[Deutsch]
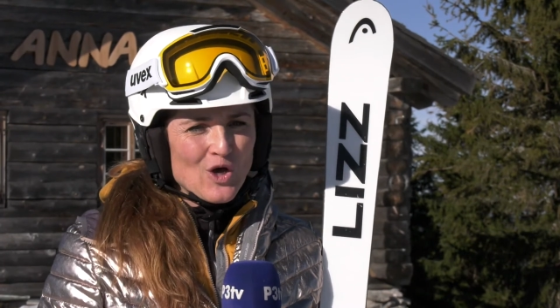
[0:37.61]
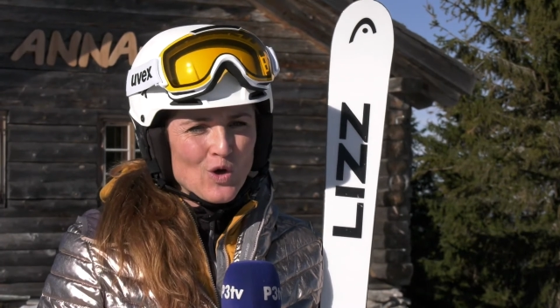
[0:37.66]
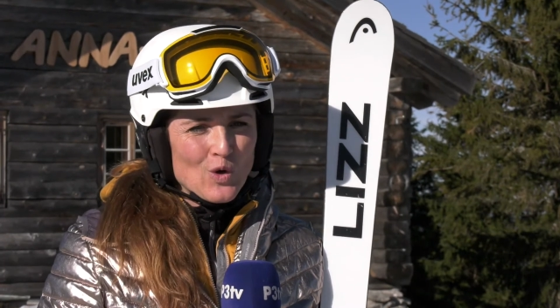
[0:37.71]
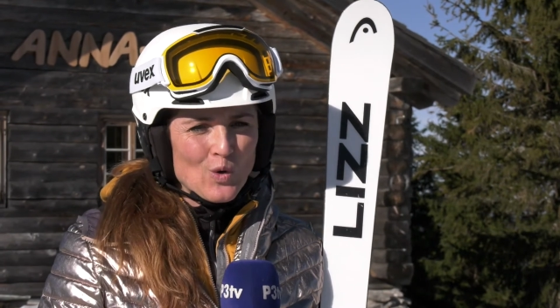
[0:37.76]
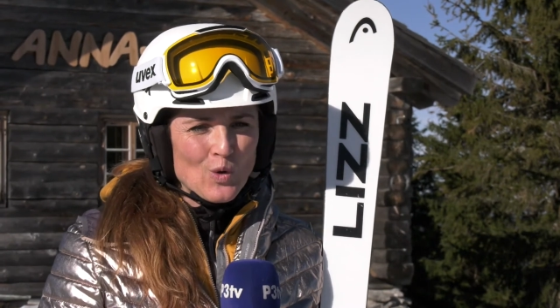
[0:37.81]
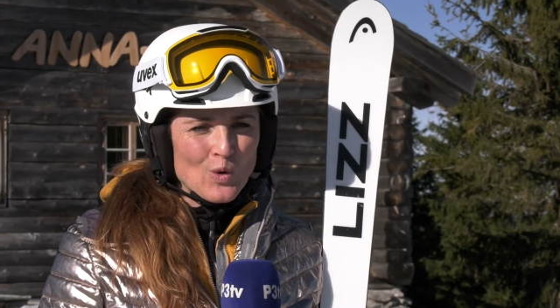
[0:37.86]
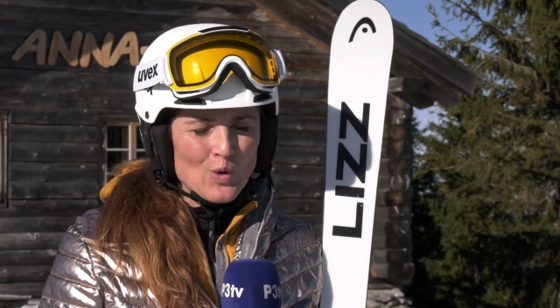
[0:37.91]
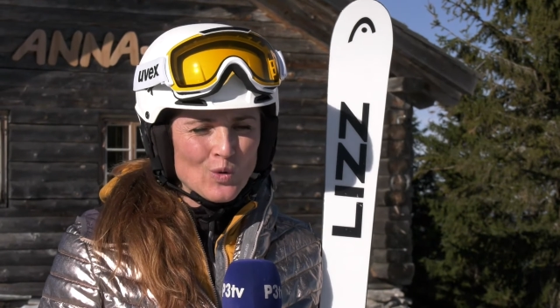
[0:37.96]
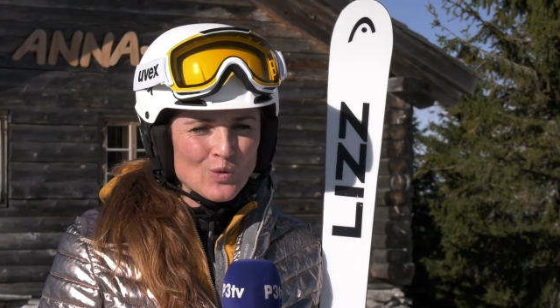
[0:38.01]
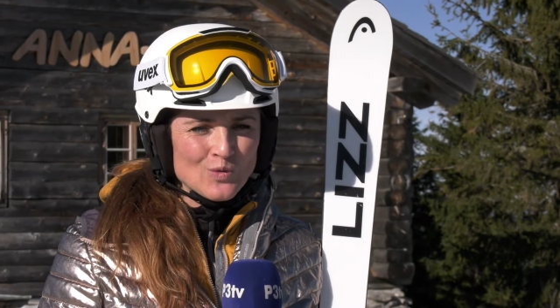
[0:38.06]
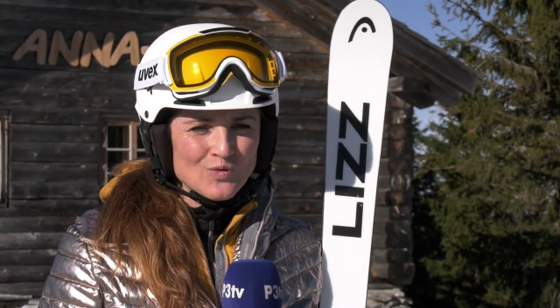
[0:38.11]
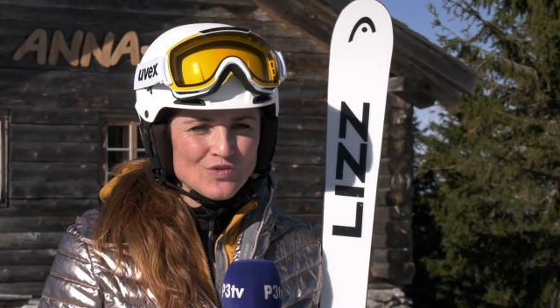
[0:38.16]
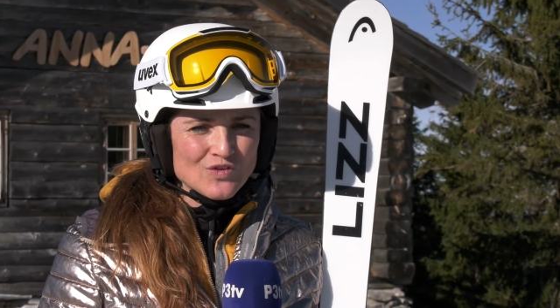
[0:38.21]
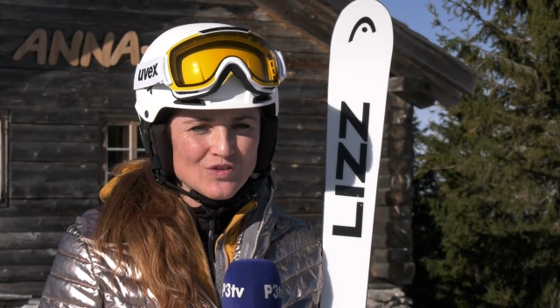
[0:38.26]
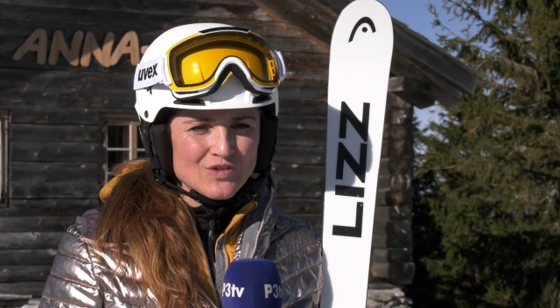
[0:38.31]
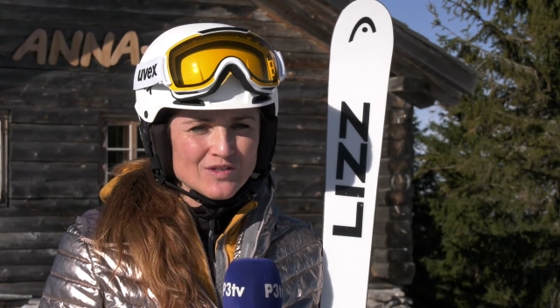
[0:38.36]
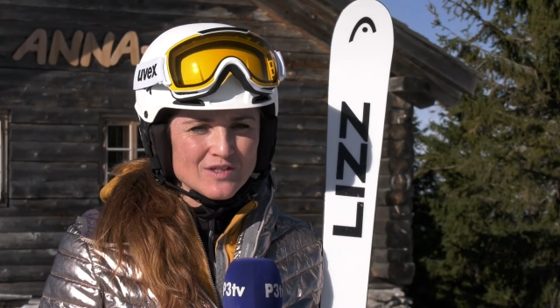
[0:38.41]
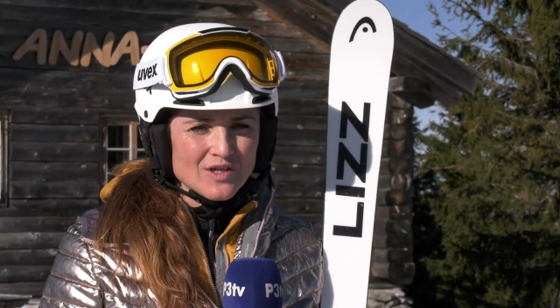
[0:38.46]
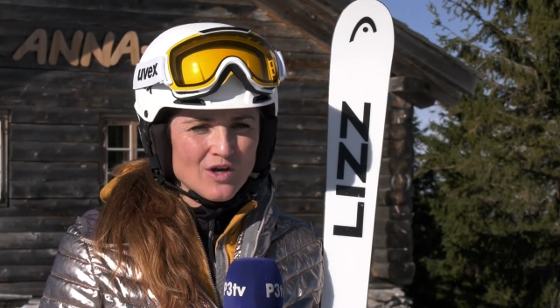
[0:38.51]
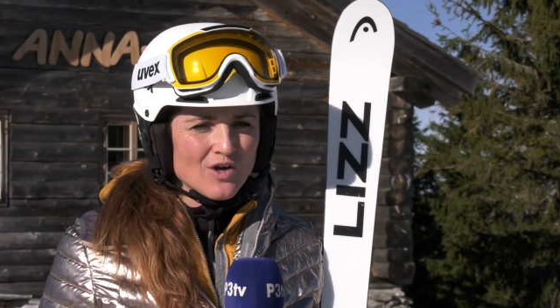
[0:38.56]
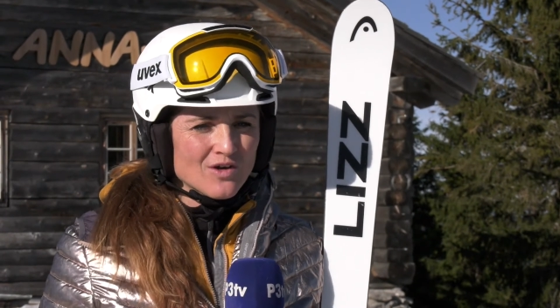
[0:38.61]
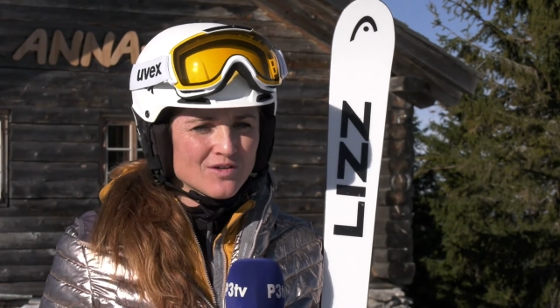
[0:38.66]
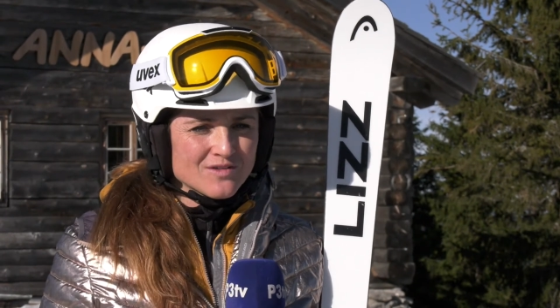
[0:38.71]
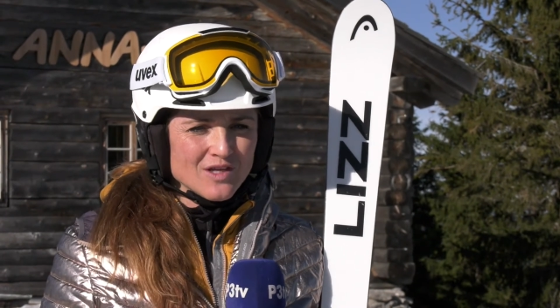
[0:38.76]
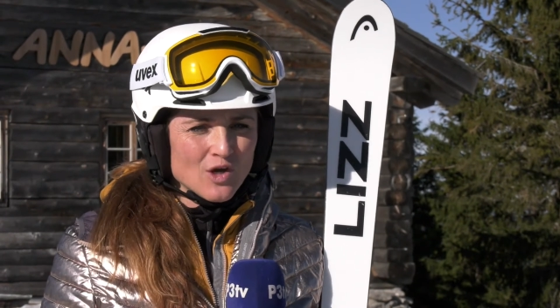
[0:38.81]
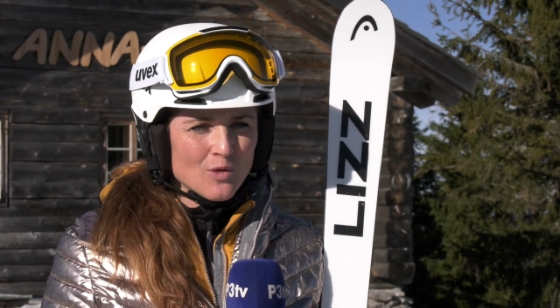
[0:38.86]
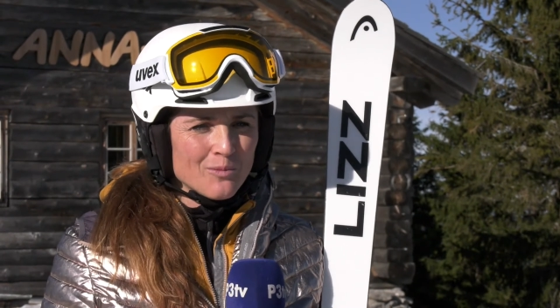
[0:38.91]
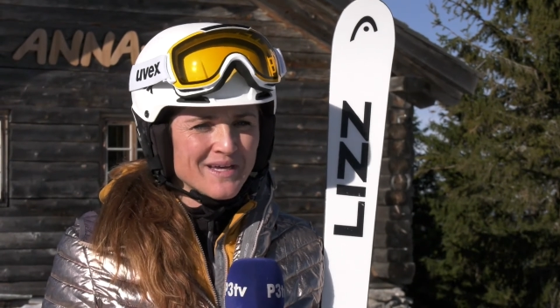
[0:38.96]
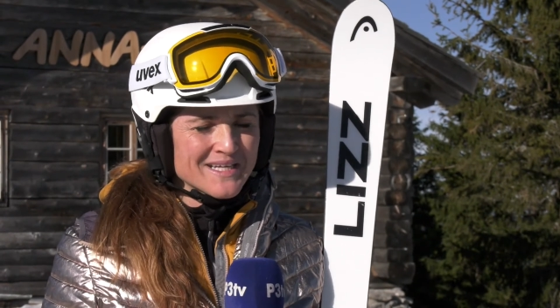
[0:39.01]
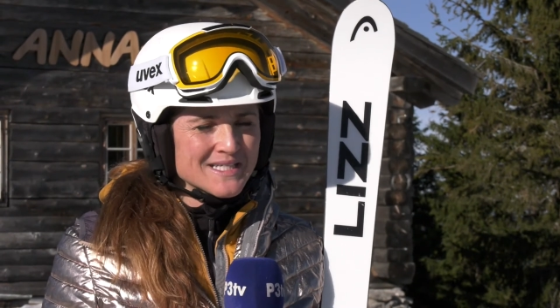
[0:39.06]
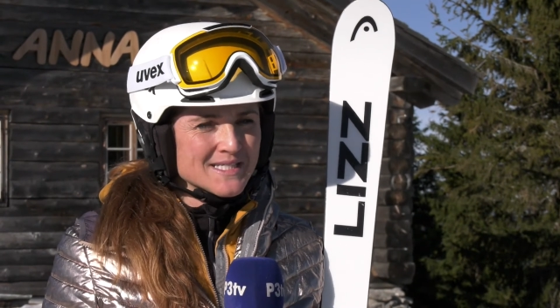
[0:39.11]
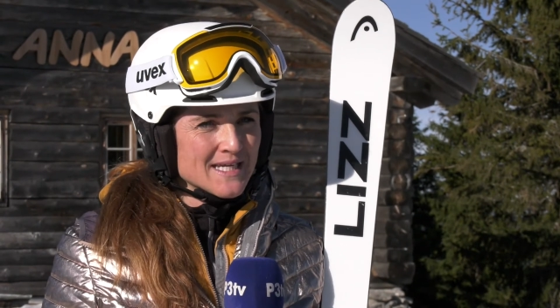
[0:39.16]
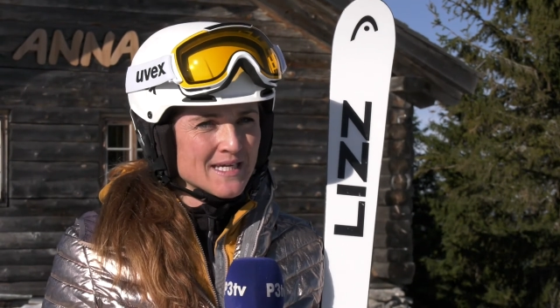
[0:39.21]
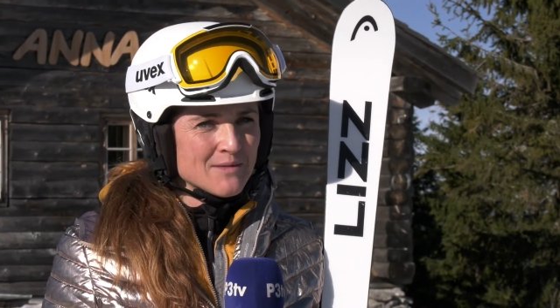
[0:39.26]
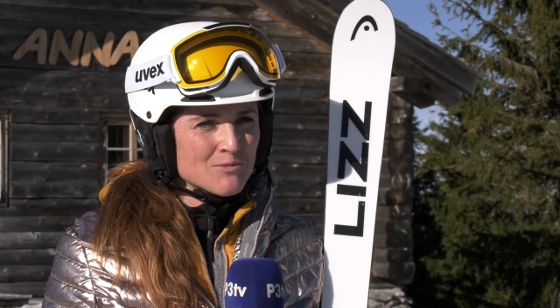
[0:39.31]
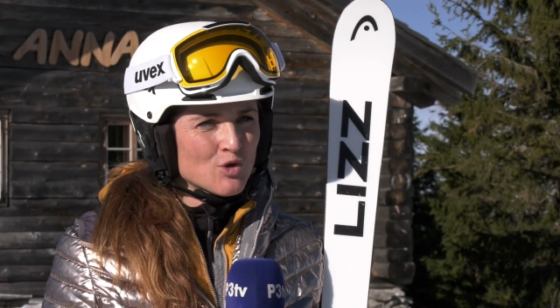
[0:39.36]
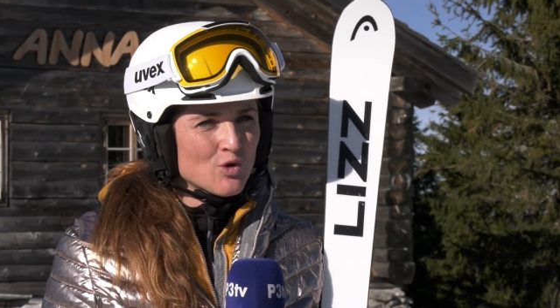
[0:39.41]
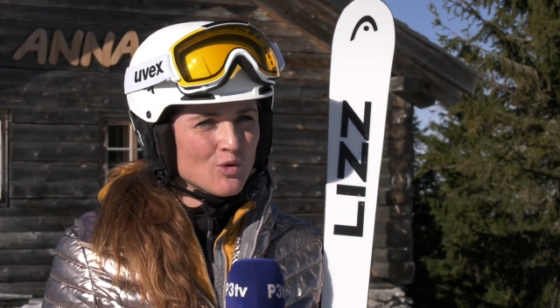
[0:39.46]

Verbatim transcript: Und ja, die haben mir extrem